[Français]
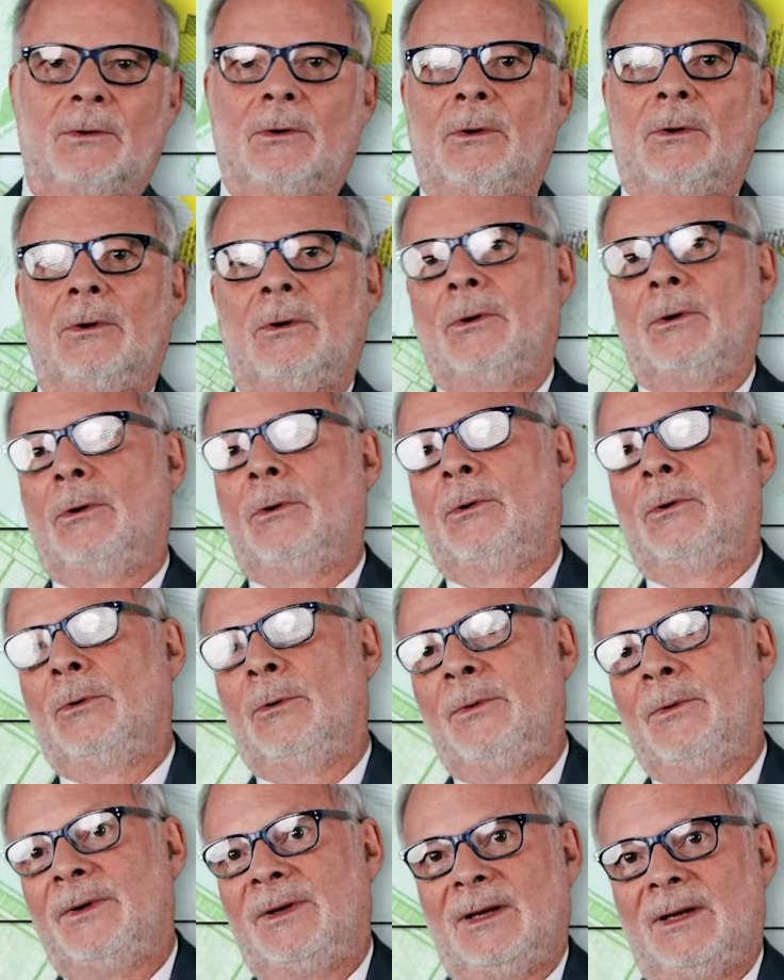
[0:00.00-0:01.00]

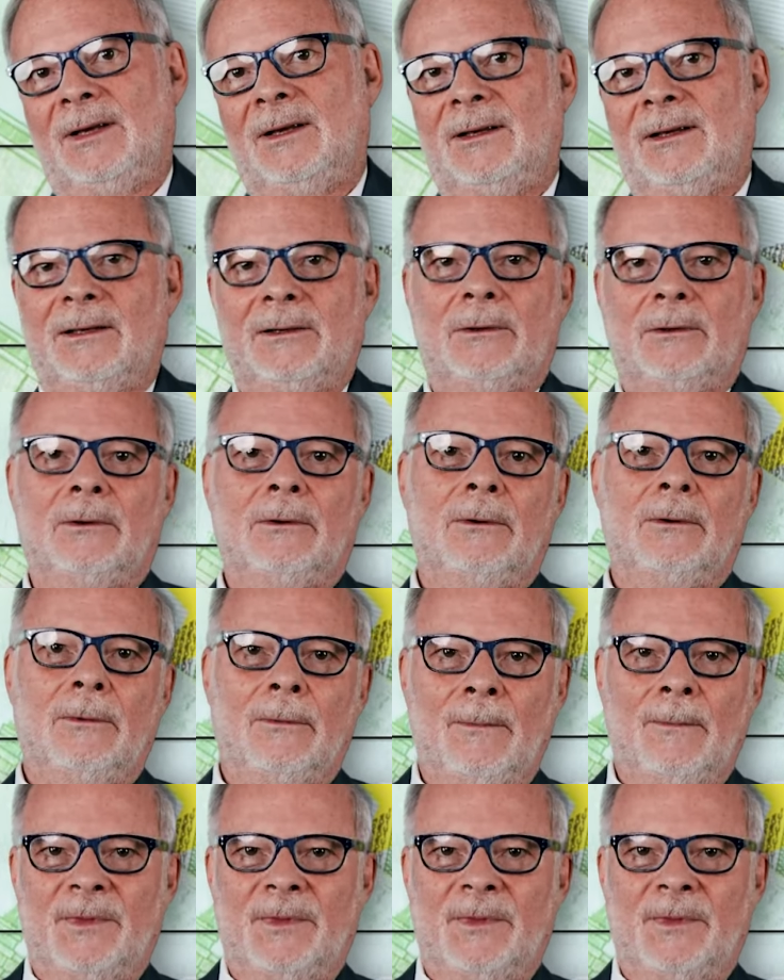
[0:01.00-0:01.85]
euh, des, euh,